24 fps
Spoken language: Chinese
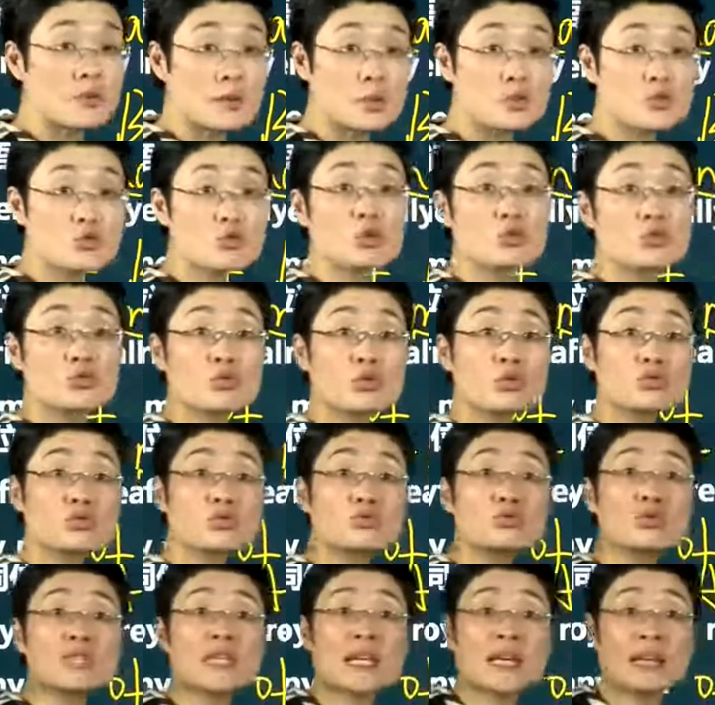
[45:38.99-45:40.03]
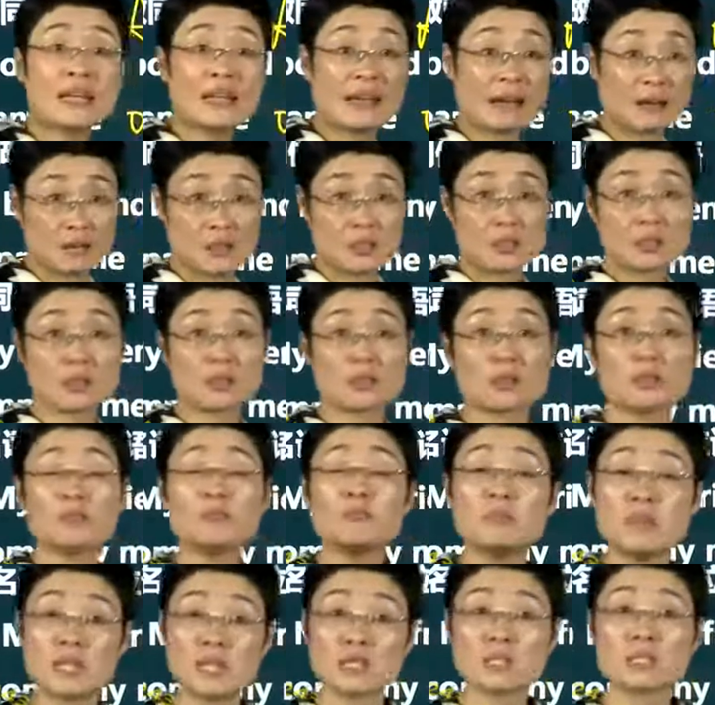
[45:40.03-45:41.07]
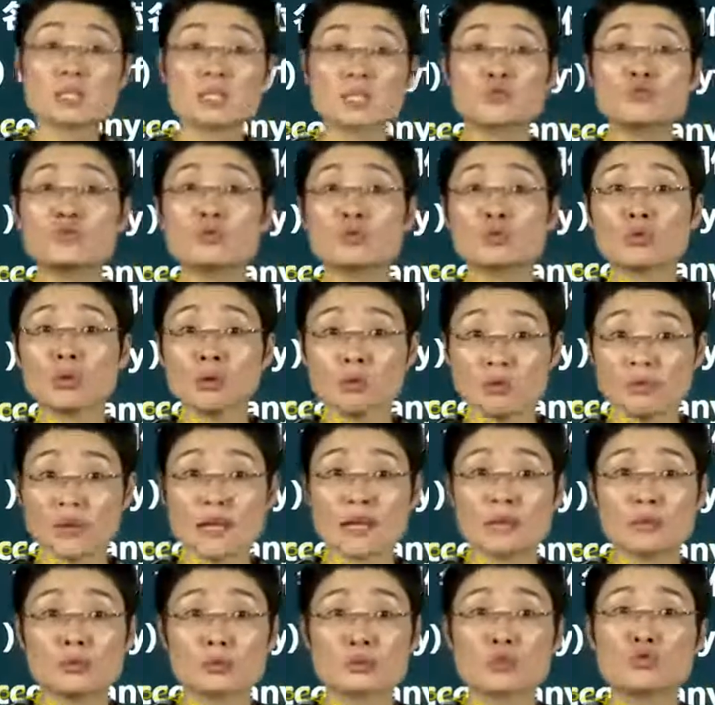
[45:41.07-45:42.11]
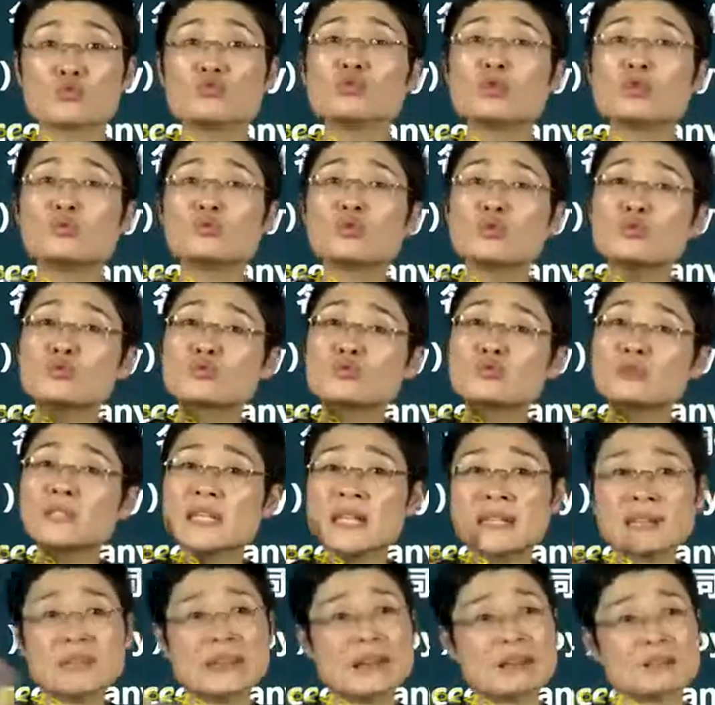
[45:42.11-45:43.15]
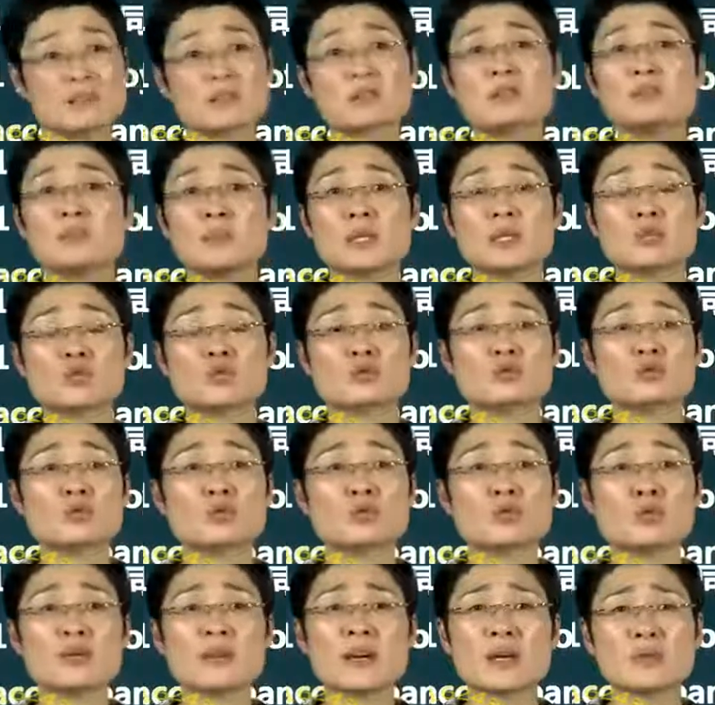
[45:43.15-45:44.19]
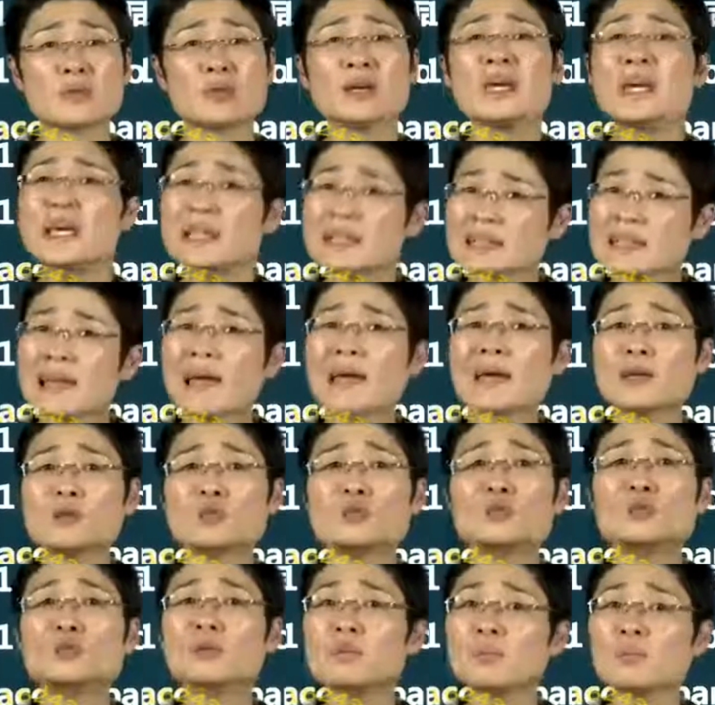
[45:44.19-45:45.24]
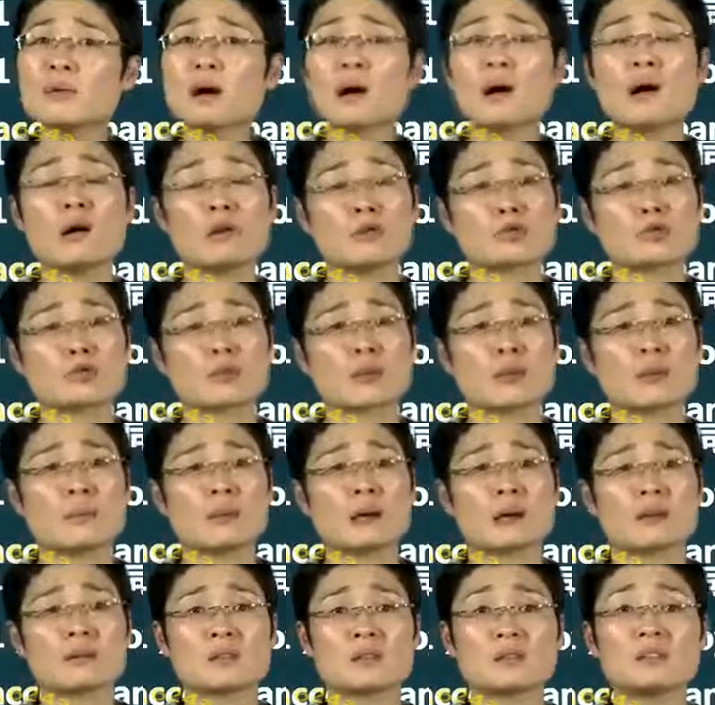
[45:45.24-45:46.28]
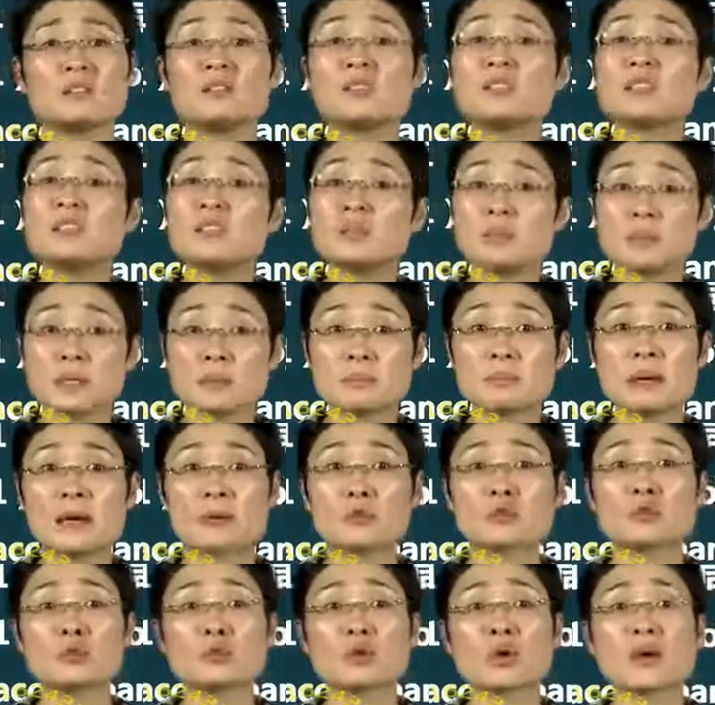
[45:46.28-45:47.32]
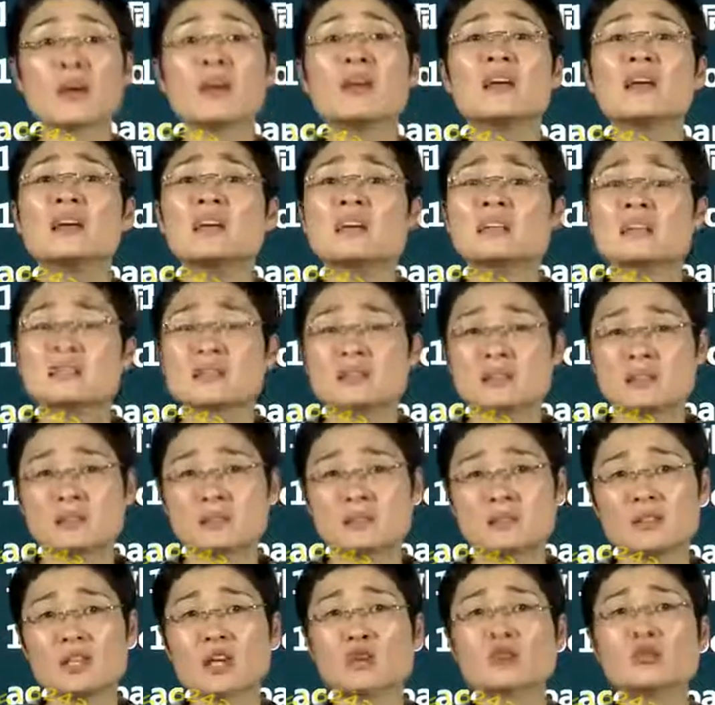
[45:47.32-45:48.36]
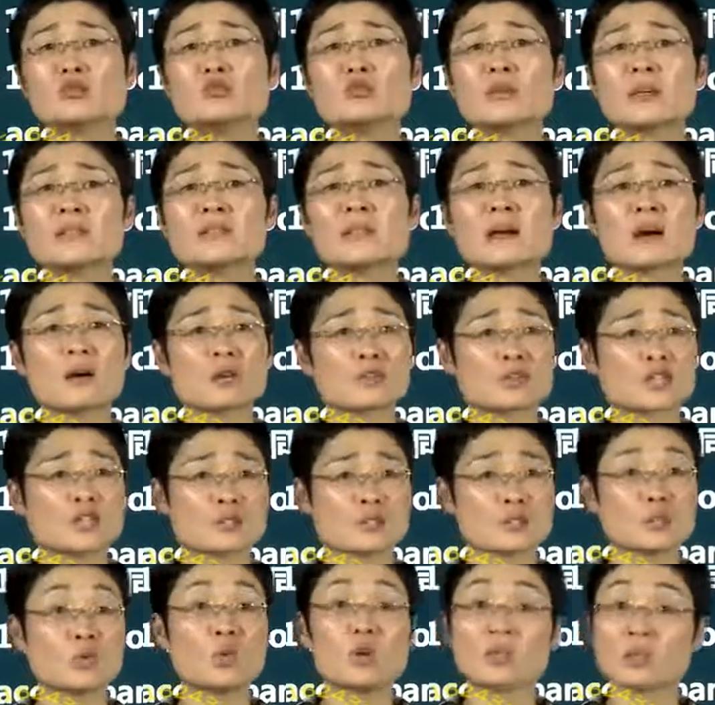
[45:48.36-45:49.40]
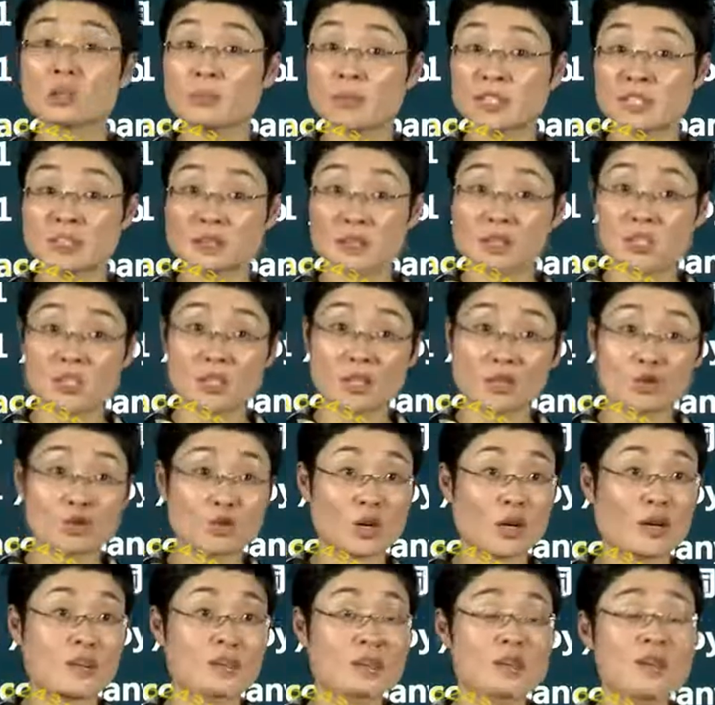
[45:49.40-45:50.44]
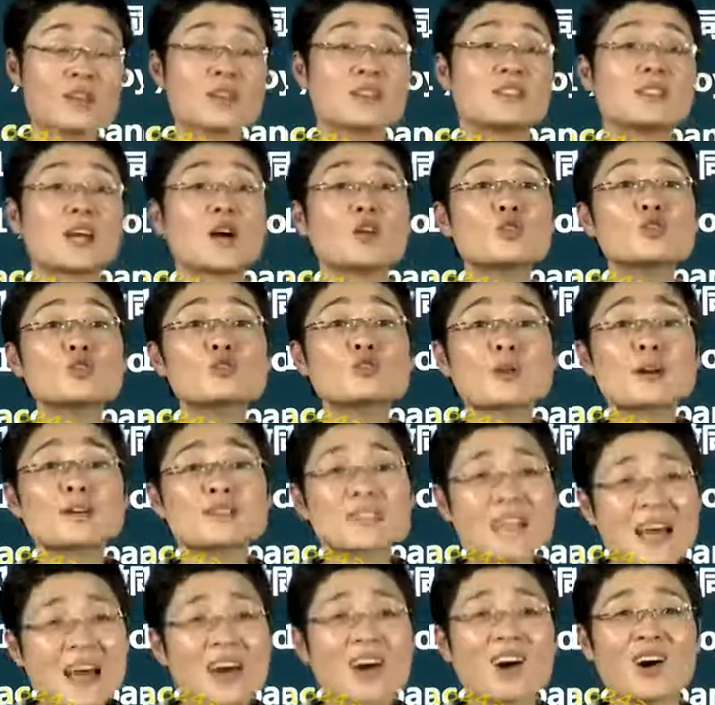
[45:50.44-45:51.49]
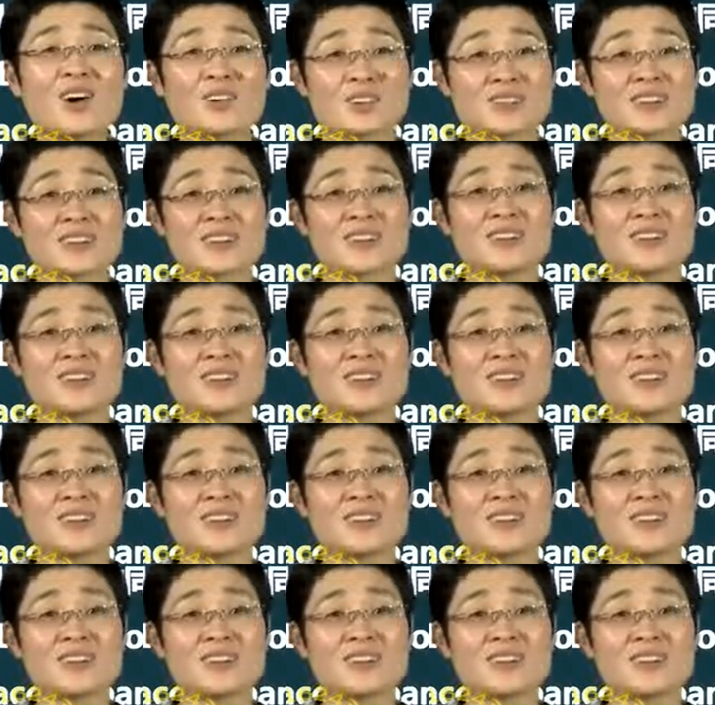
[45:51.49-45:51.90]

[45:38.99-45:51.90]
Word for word: 最多出现两次名词做同位语，最多出现两次名词做同位语，太多了不好，同学们。你心里明白对不对？嗯，羊肉串再好吃，我特别喜欢吃羊肉串。羊肉串再好吃，